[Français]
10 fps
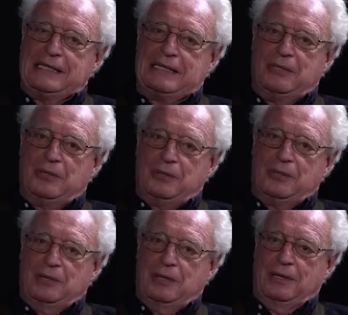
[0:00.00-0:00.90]
est-ce
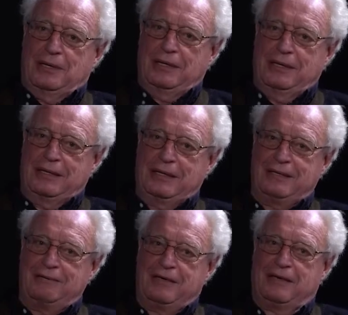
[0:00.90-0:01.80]

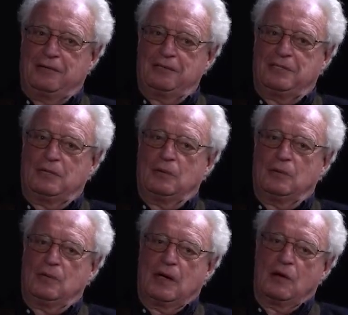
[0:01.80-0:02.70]
qu'il va réussir
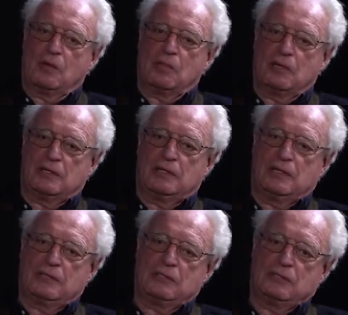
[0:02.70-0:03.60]
à
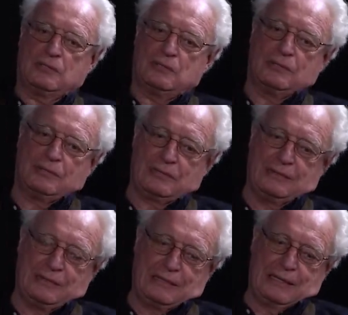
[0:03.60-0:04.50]
augmenter son
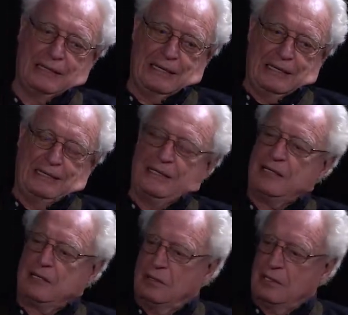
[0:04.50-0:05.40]

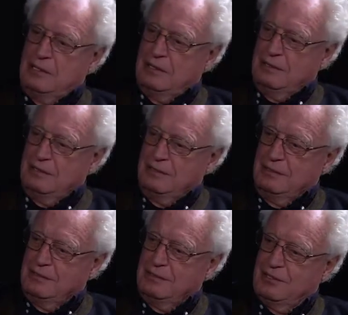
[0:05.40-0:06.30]
électorat
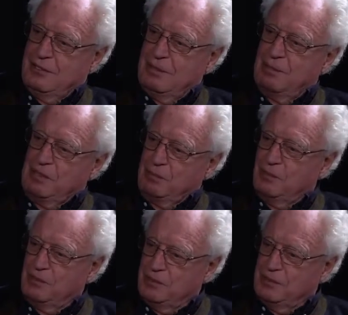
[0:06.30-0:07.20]
dans l'Amérique
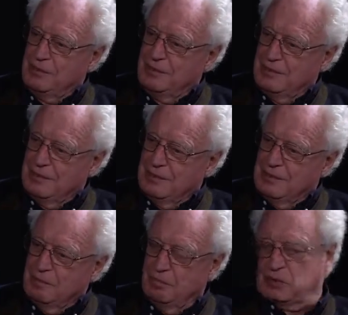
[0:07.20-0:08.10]
profonde
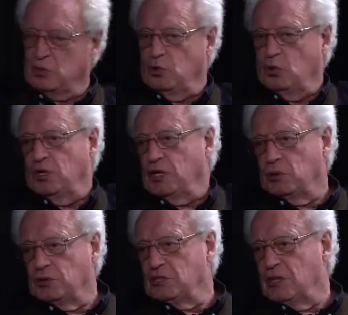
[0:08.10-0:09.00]
Parce que dans les
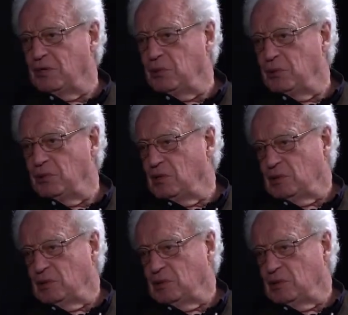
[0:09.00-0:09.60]
côtes, il sera battu,